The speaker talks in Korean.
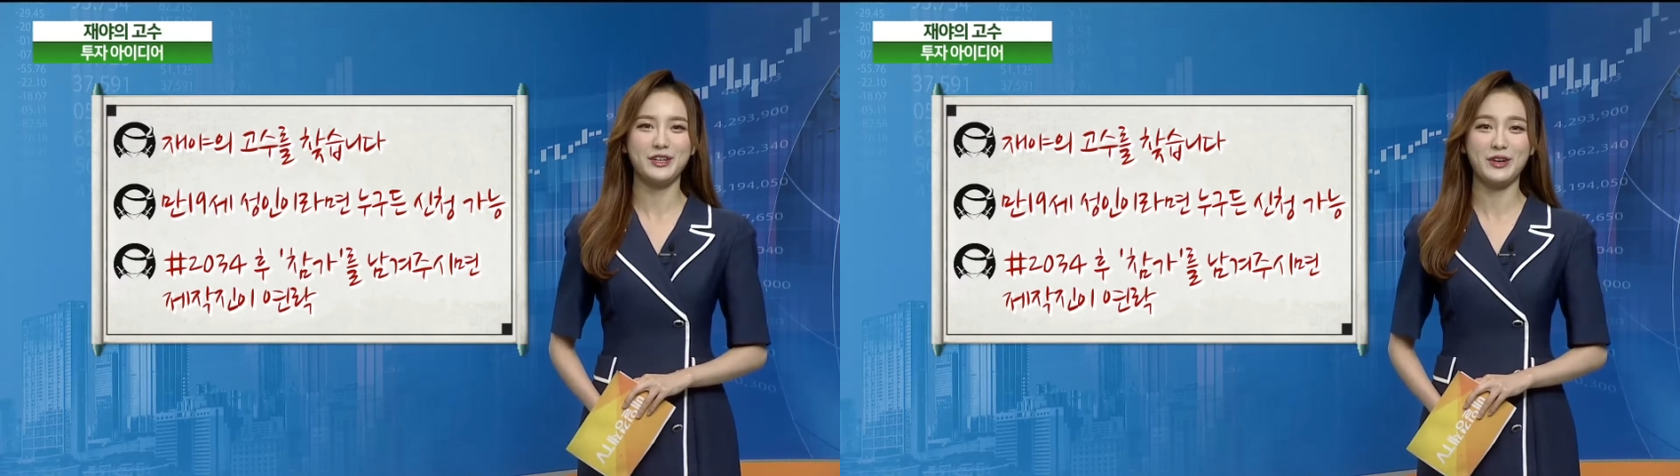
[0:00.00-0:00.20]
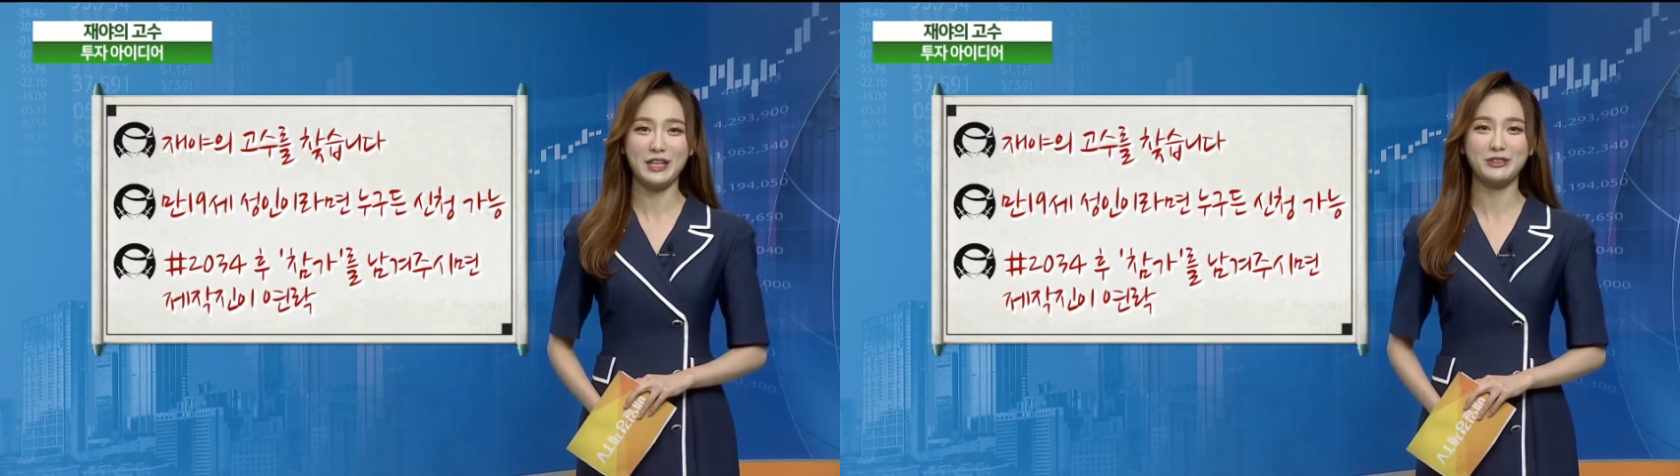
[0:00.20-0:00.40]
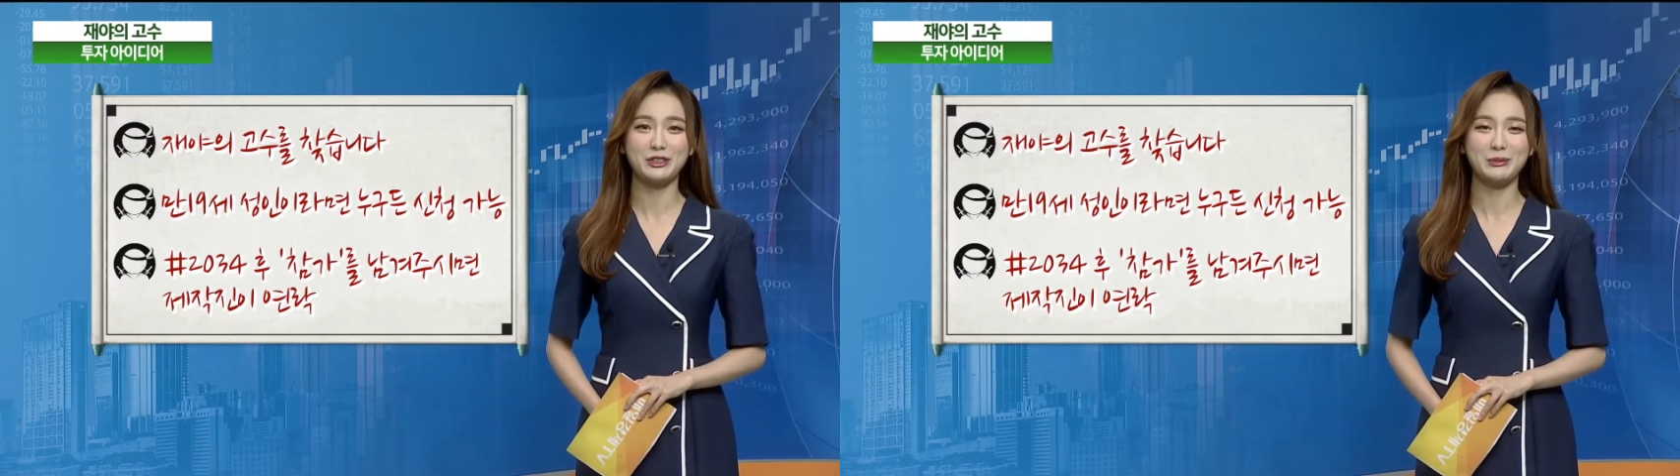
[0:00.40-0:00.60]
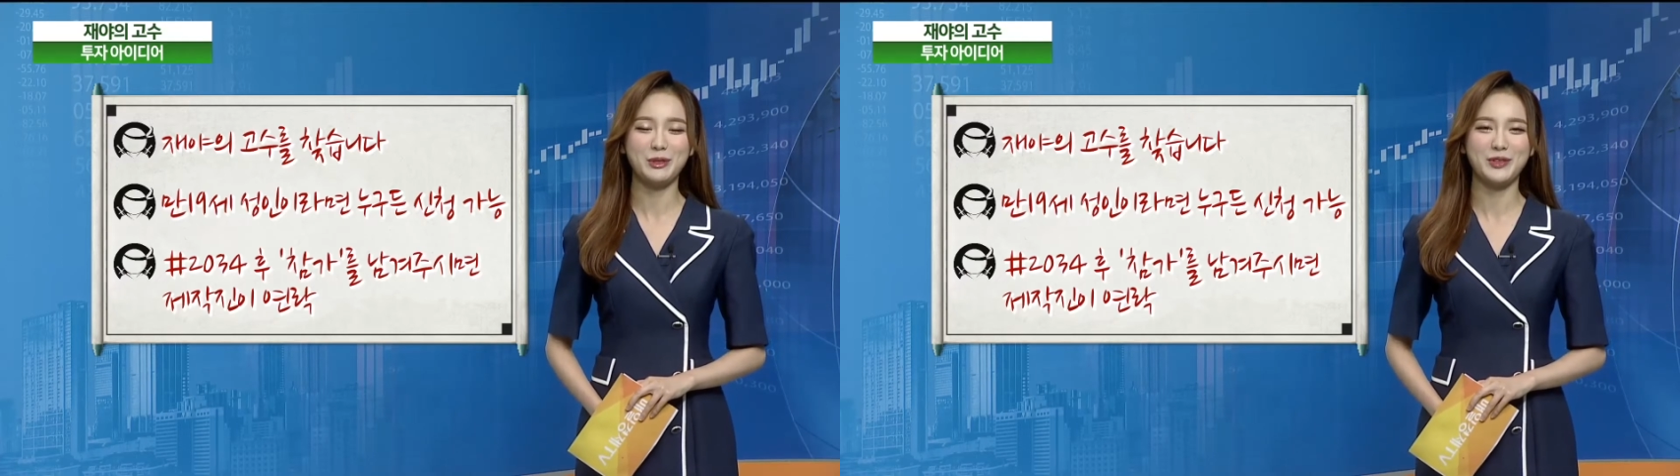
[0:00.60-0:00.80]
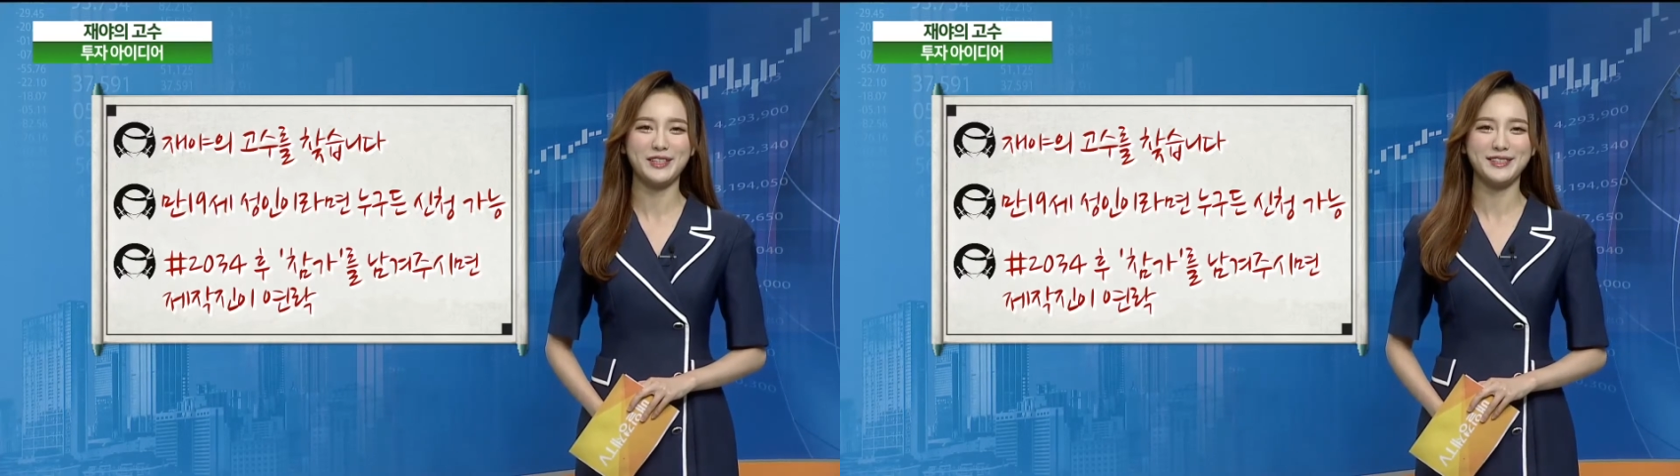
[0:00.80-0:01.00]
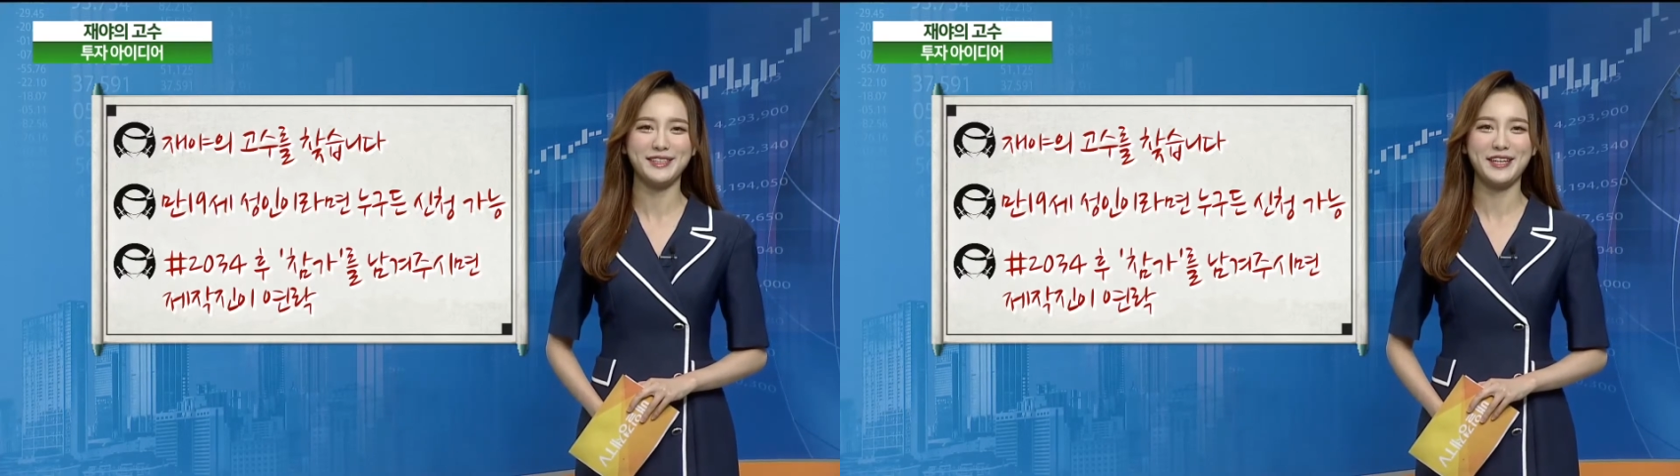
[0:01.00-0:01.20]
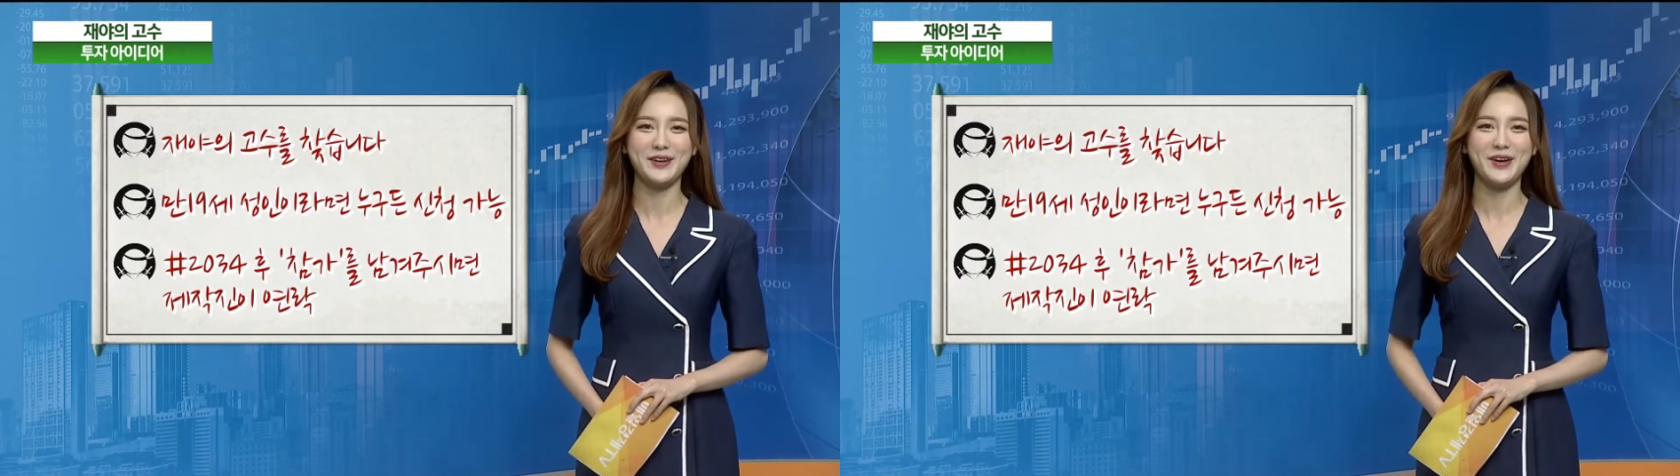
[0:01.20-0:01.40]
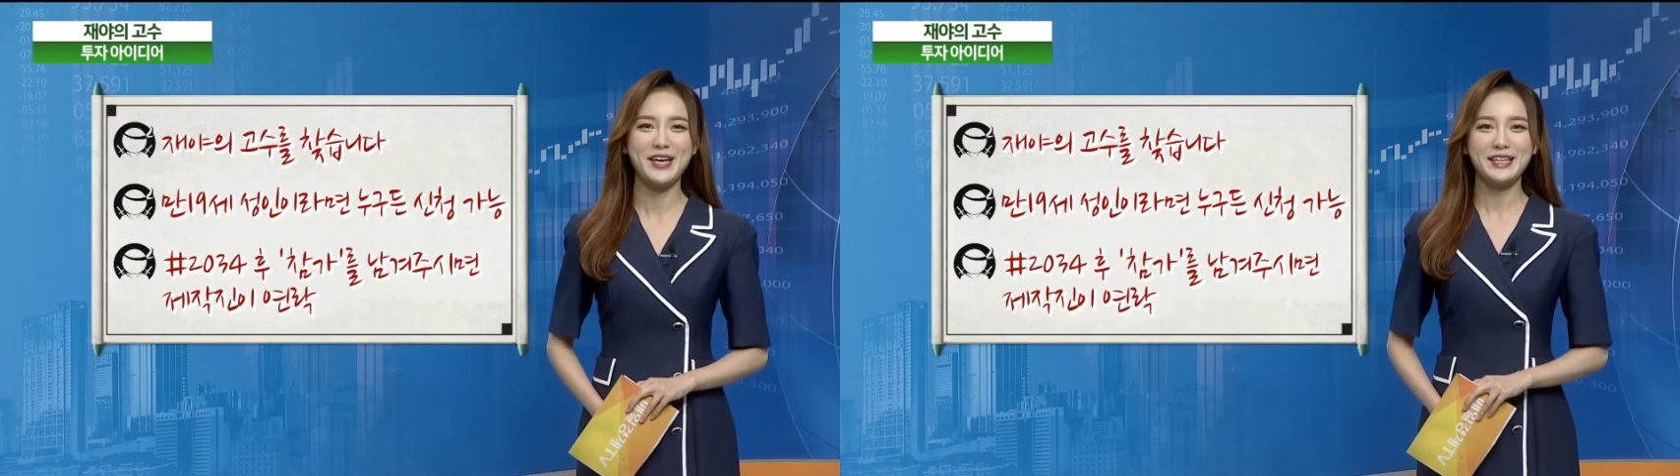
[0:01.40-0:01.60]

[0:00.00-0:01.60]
연락 주시면 되는데요.